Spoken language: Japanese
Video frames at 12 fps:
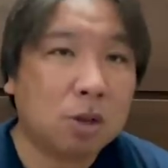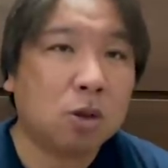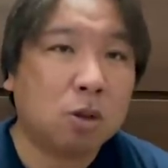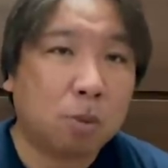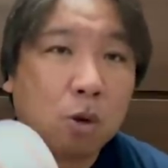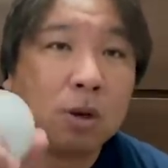ちょっ
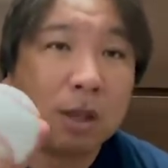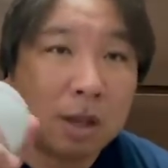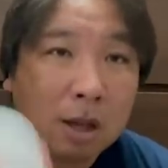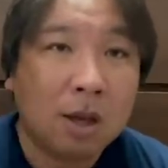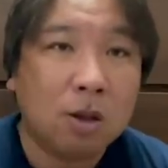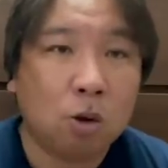とボールがね、
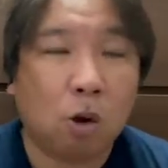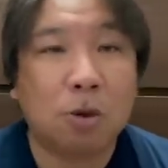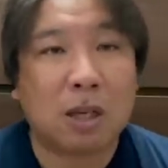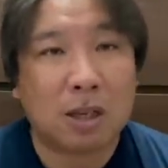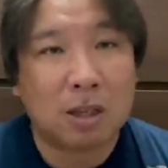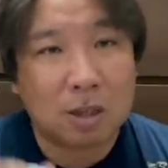
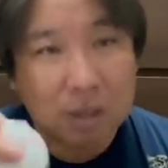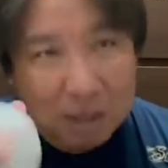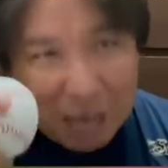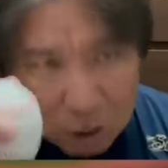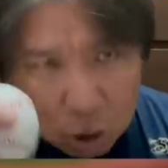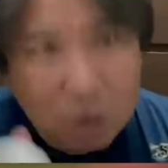重さ、
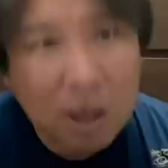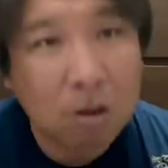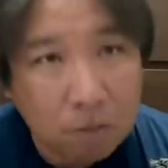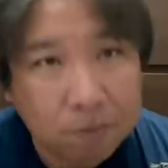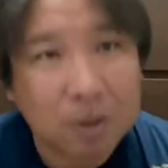多少だよ。